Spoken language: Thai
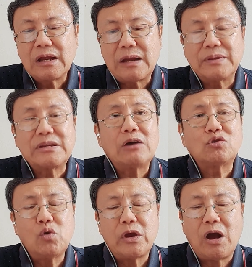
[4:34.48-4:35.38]
ข้าพเจ้า
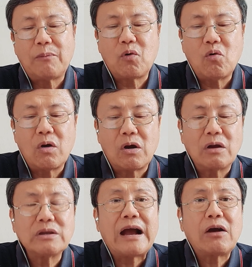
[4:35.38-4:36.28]
ช่วยครอบครัวข
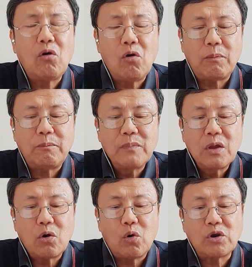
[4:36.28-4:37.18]
องยาโคบ
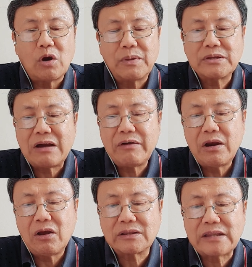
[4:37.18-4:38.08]
คนของพระเจ้า
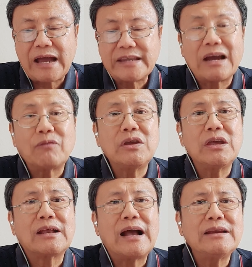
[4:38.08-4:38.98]
ให้รอดตายจากวิ
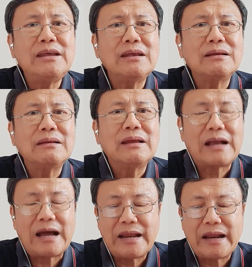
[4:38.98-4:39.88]
กฤตครั้งนี้
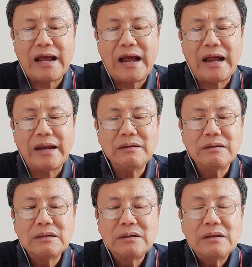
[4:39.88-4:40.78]
การดานอาหาร
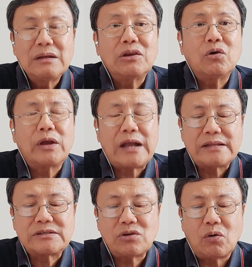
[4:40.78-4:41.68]
โดยกา
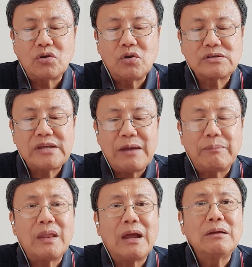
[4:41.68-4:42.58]
รส่งโยเซฟ
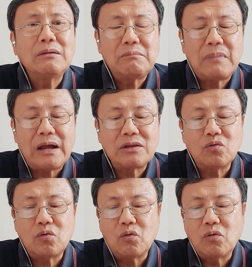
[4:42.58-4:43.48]
นะมาอ
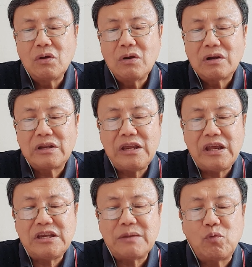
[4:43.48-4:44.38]
ยู่ที่
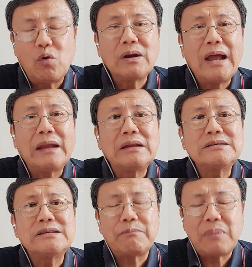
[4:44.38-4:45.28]
อียิปต์ล่วงหน้าถึ
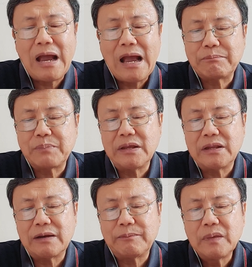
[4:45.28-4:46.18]
ง 15 ปี
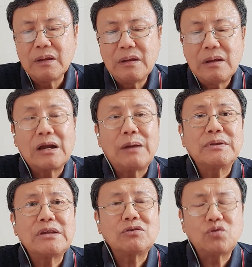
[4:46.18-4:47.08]
ทีเดียวข้าพ
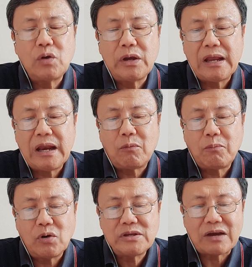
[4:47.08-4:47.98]
เจ้าช่วยให้เรา
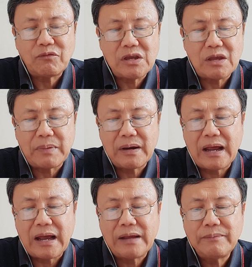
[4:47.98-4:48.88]
พ้นจากวิกฤตปัญ
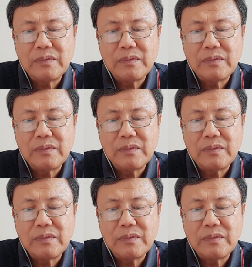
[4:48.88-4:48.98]
หา